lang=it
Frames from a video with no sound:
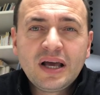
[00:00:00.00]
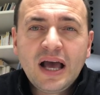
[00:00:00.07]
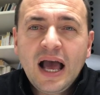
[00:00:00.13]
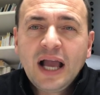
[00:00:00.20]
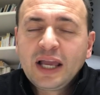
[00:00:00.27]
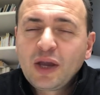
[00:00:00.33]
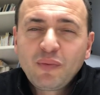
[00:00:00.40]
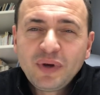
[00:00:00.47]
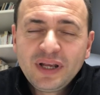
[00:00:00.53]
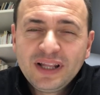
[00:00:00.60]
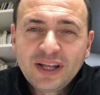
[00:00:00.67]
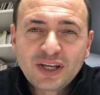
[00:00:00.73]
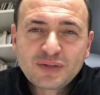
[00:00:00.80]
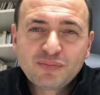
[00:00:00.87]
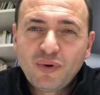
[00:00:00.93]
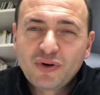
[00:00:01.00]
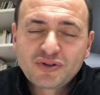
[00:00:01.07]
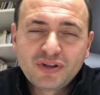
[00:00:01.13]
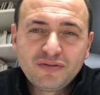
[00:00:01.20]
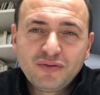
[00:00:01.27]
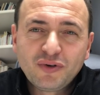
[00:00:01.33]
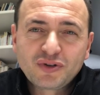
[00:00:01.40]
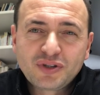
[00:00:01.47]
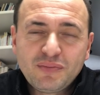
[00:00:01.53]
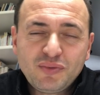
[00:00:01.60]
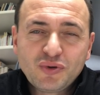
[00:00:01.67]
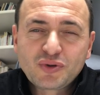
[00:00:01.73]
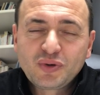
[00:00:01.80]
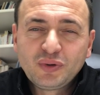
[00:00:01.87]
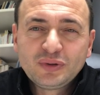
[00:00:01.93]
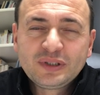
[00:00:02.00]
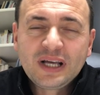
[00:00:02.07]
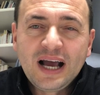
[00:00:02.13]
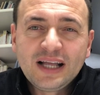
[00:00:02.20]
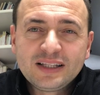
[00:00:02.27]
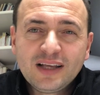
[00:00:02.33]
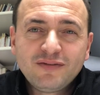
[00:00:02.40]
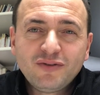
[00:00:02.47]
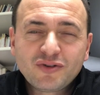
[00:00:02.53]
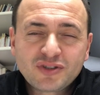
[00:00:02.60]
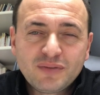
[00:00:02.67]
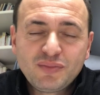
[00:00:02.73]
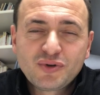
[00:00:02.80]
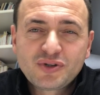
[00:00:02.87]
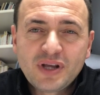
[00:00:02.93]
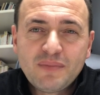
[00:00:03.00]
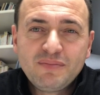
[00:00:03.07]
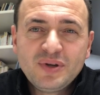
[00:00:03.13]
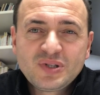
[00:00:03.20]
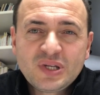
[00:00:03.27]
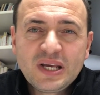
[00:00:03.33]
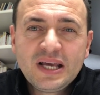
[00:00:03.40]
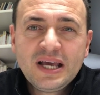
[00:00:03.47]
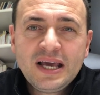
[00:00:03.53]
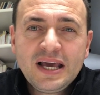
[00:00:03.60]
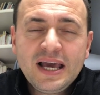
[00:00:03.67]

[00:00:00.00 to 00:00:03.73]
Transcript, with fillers: Anche qui la risposta forse più scontata, forse più semplice,